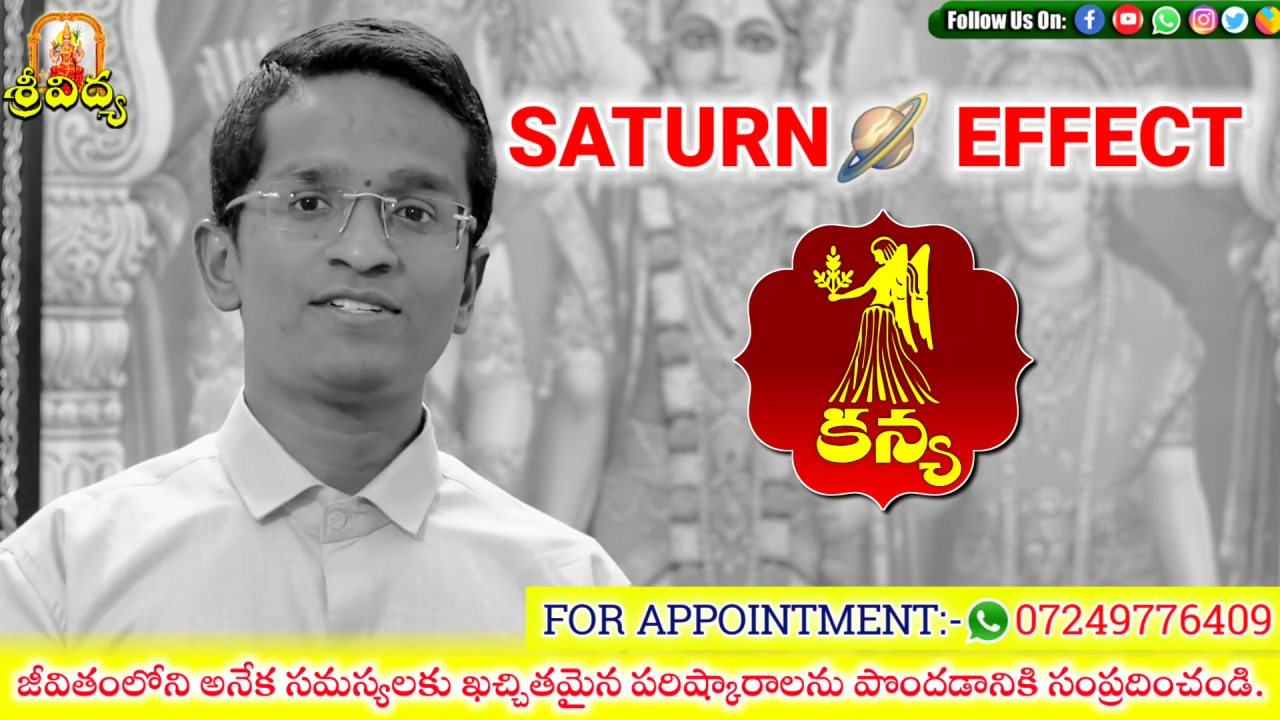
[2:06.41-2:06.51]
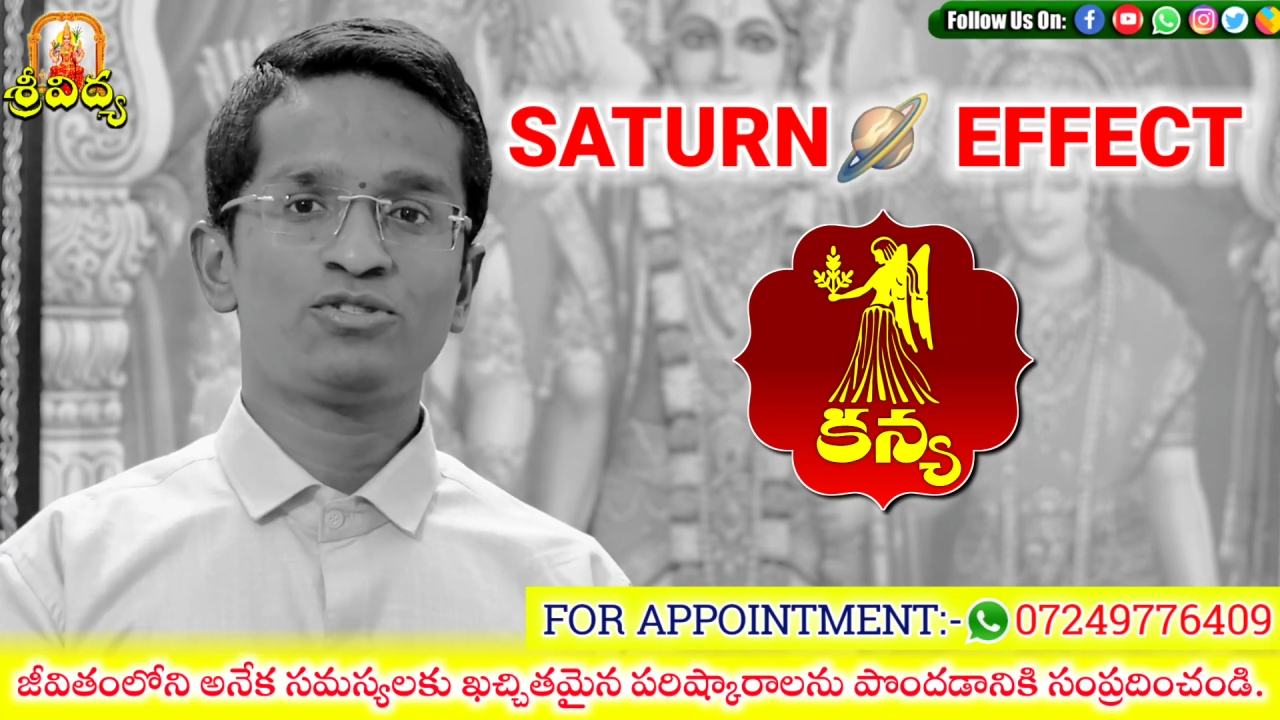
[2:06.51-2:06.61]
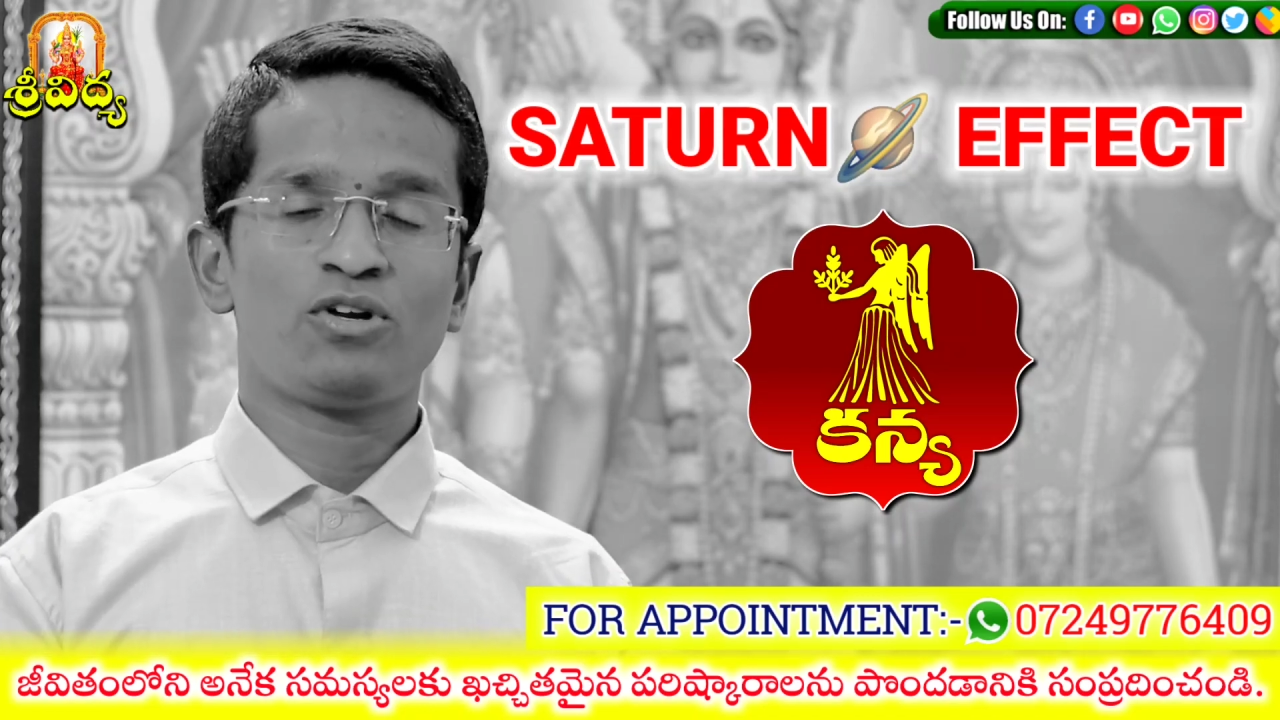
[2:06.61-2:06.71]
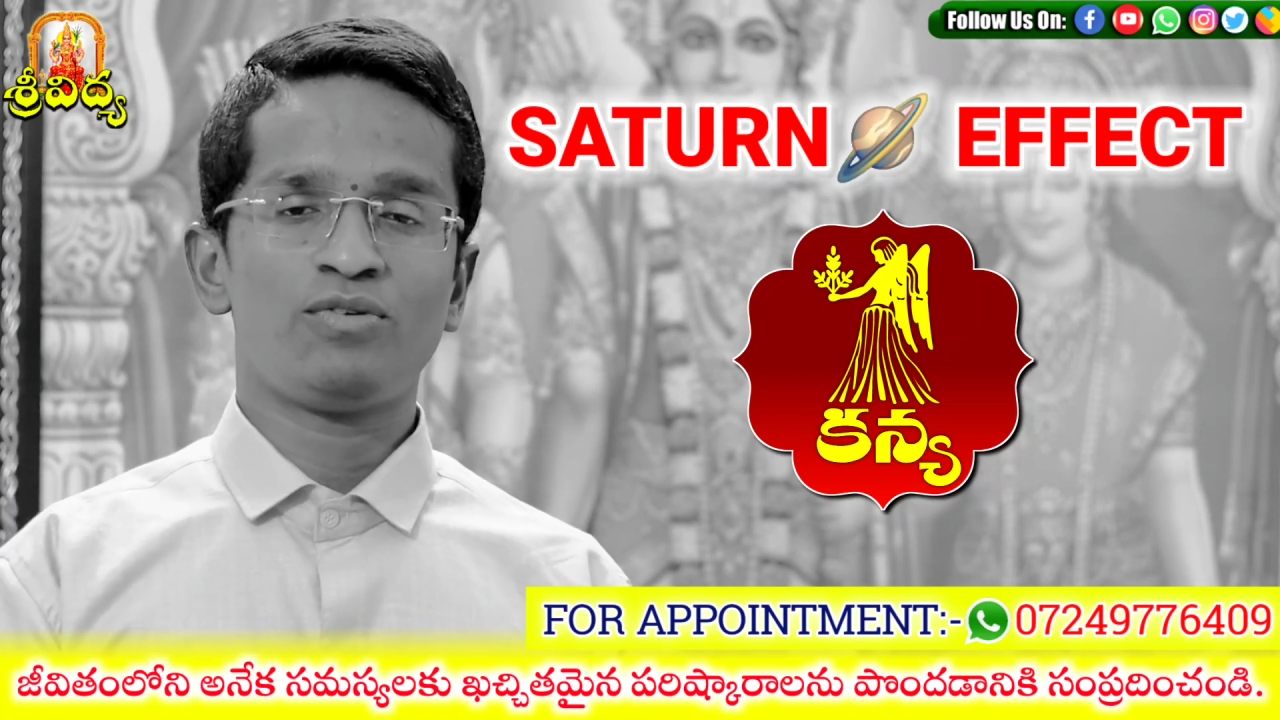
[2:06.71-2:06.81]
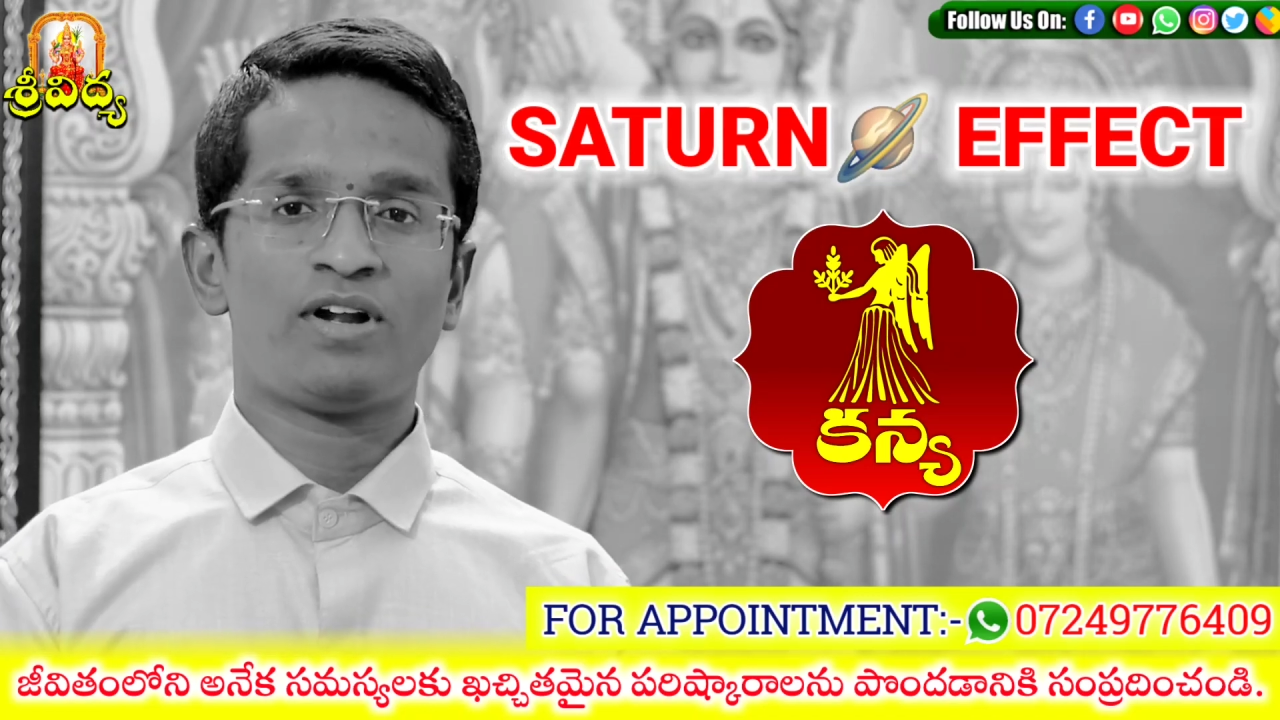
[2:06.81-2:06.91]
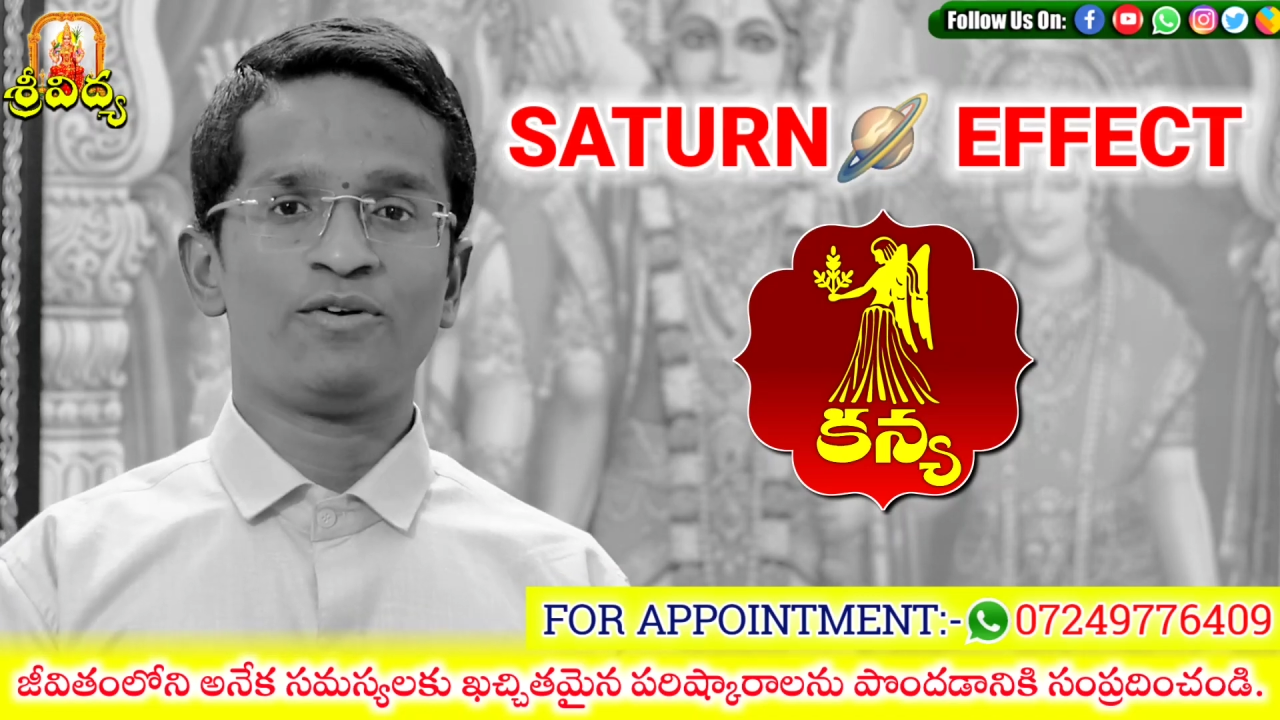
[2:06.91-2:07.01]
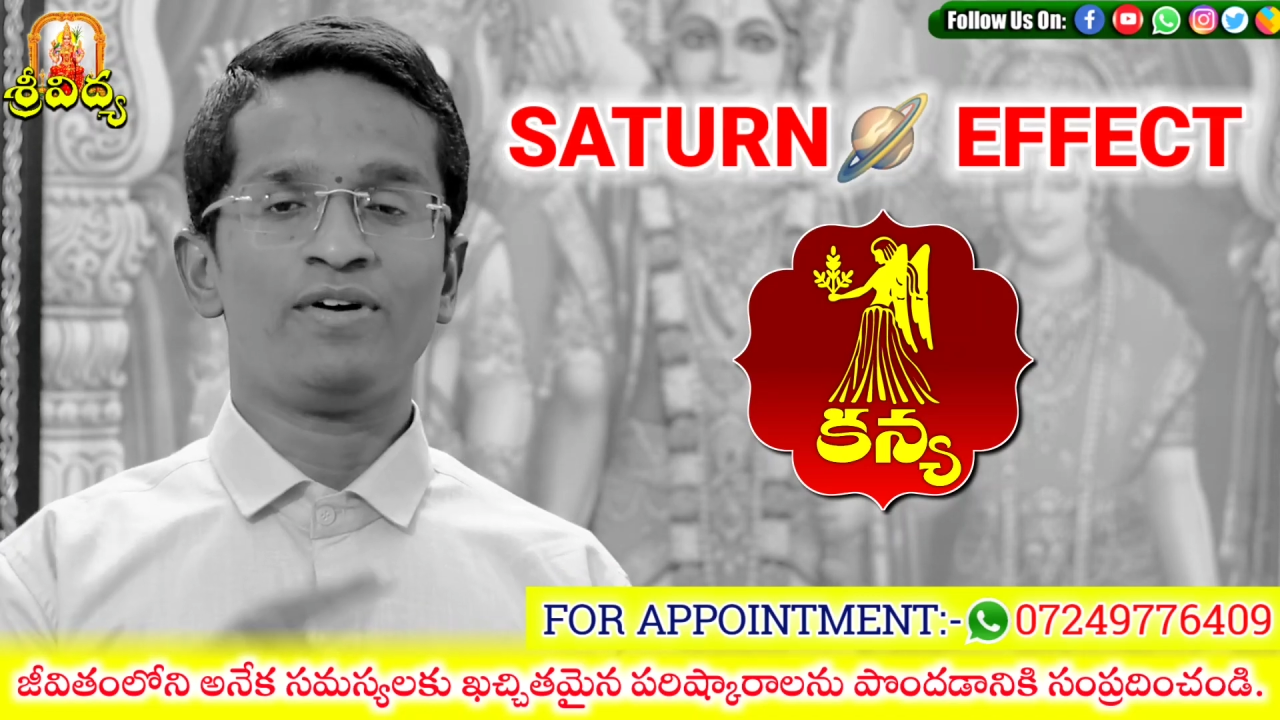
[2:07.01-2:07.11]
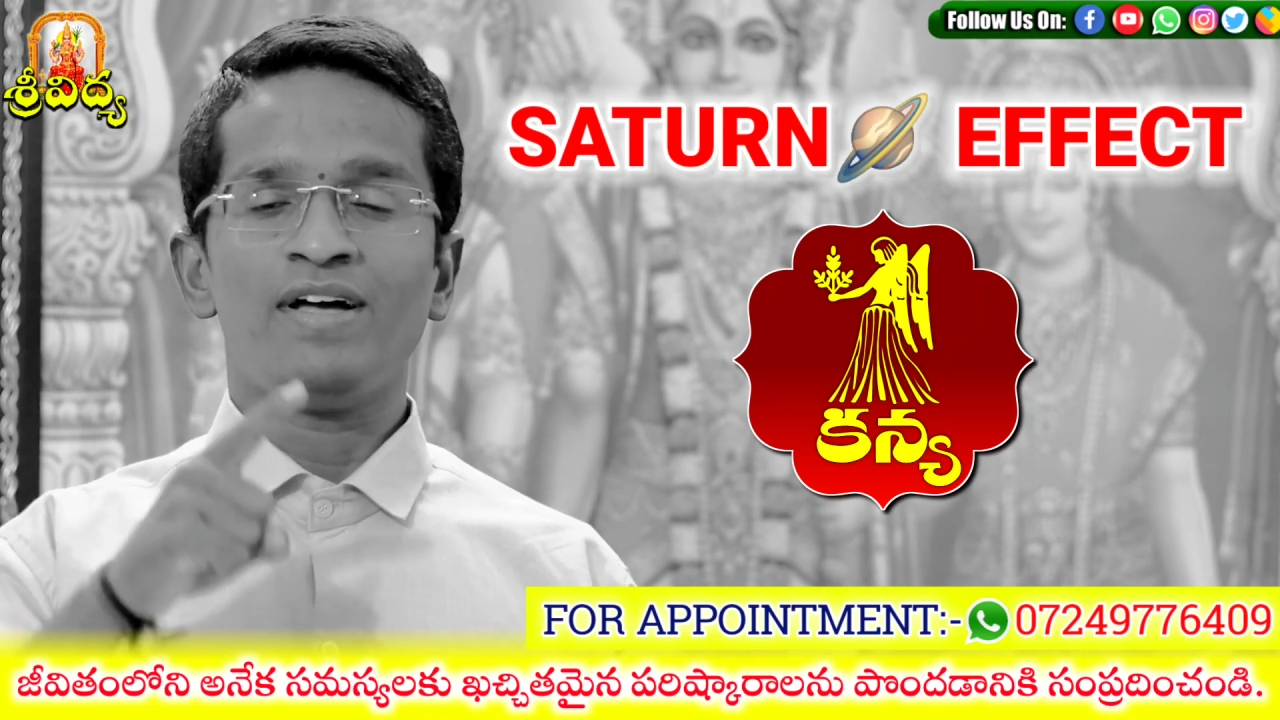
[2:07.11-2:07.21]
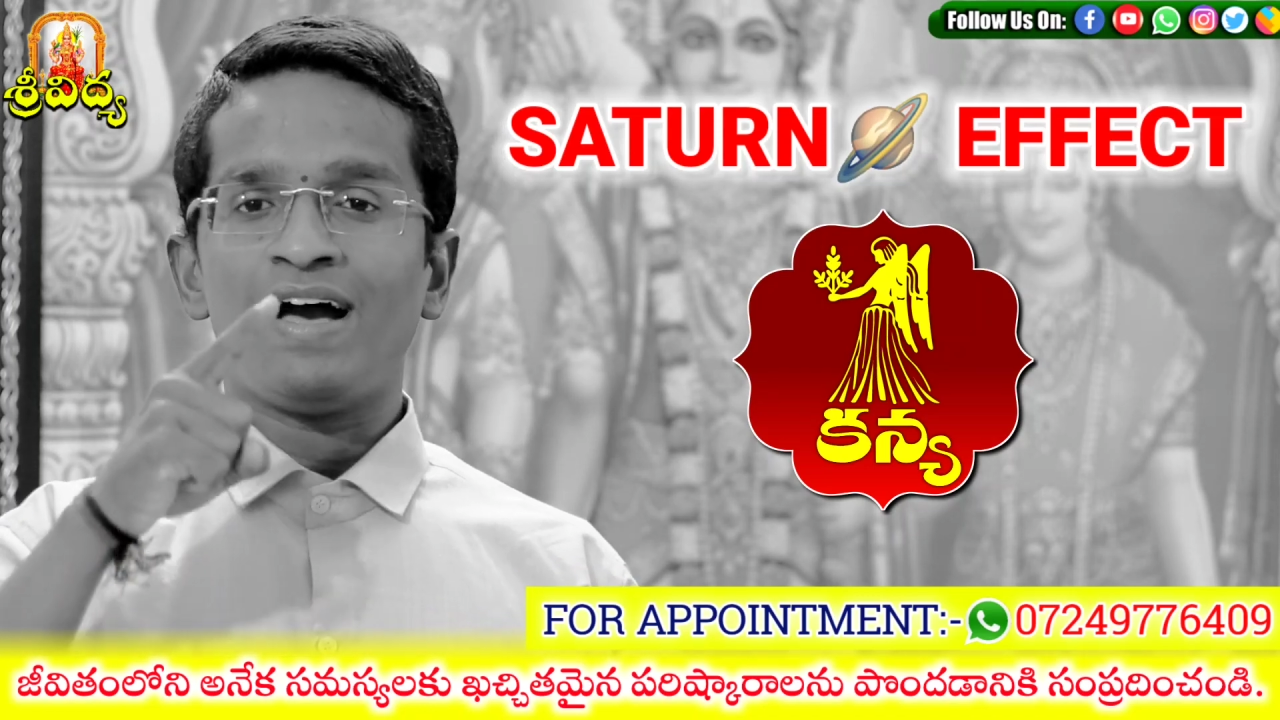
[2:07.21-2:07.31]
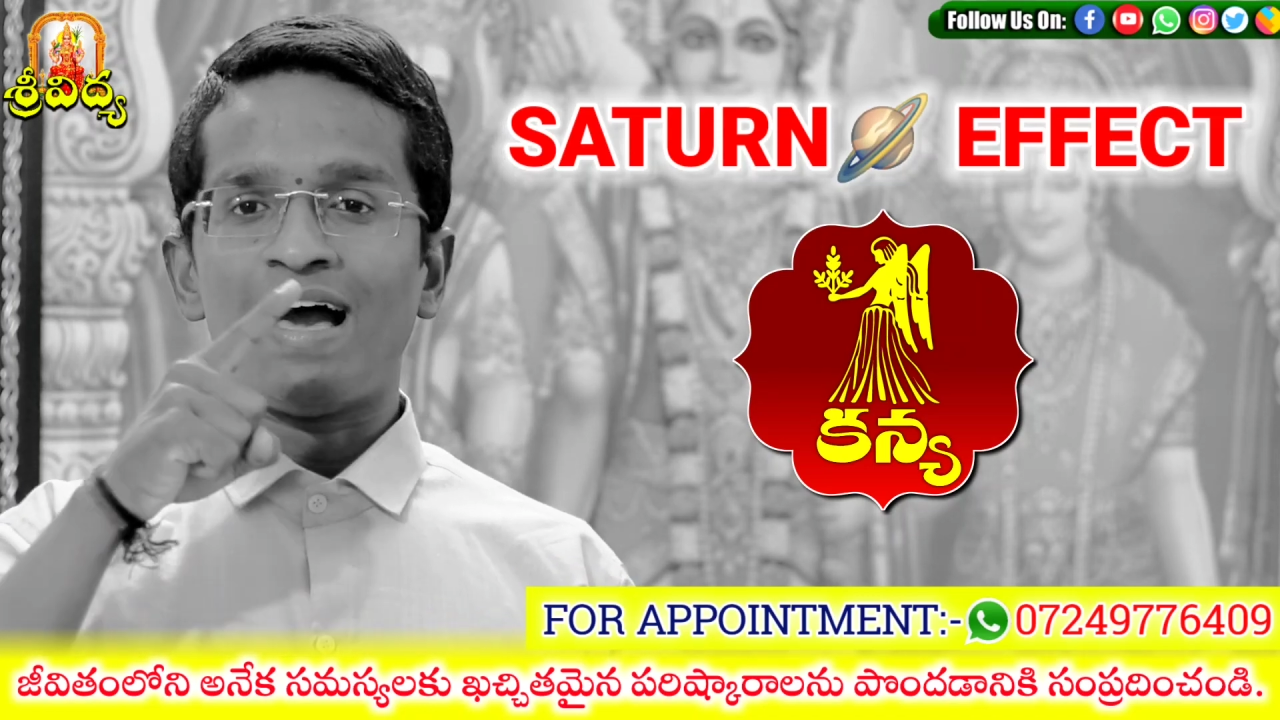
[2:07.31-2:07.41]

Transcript: అవస్థలో ఉన్నాడు